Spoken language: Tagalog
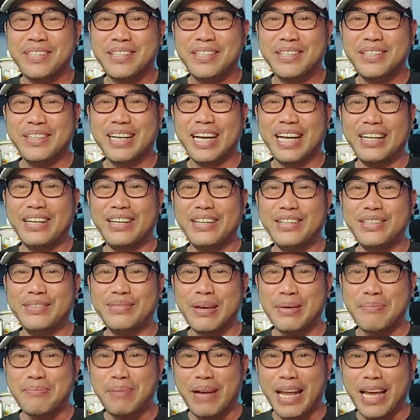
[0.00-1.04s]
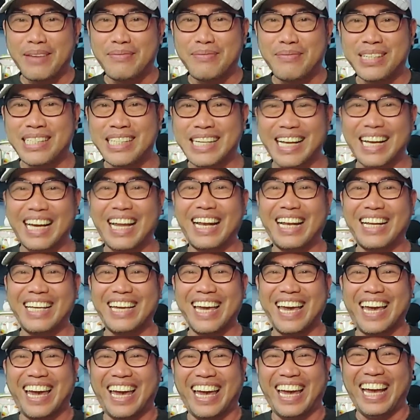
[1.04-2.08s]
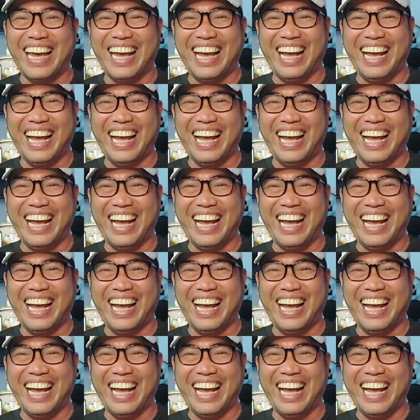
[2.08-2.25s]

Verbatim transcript: yung ano, yung may plema sa kalye.